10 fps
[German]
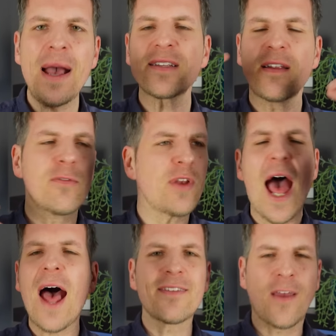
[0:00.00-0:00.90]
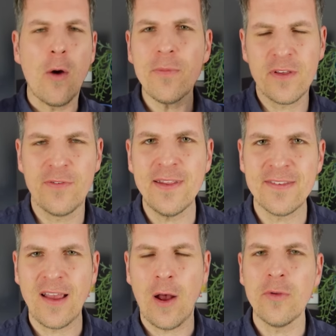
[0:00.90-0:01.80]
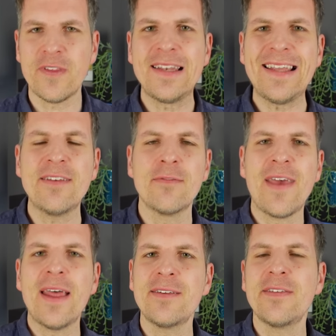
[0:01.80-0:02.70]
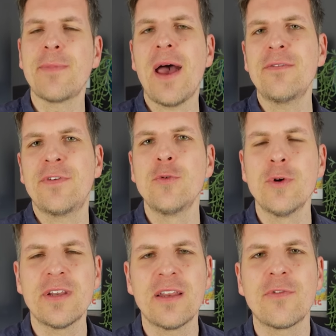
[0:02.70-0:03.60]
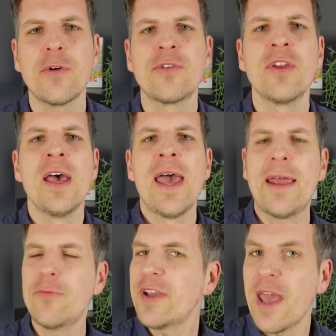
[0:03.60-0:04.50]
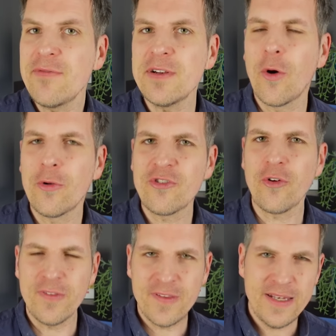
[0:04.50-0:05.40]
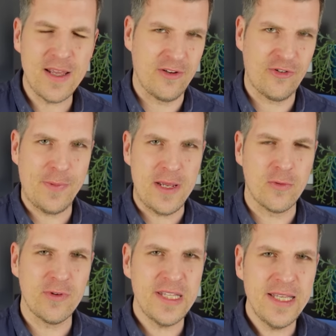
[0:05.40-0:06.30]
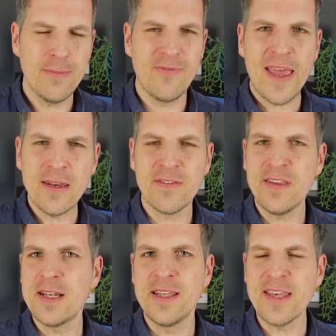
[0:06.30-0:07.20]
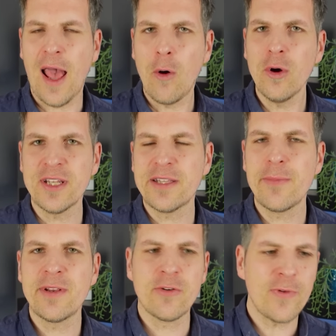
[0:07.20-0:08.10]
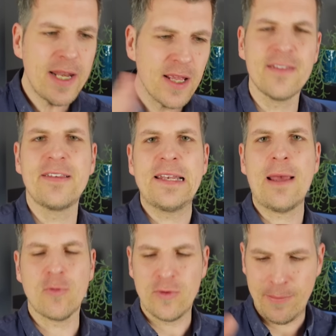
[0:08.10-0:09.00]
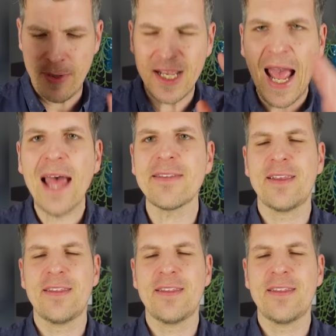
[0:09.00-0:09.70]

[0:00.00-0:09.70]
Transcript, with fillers: macht dann so eine Art Traumsequenz daraus, in denen werden diese beiden Figuren dann von Henry Cavill und John Cena gespielt. Und ihr werdet werdet sicherlich auch, nachdem ihr die Trailer gesehen habt und die Plakate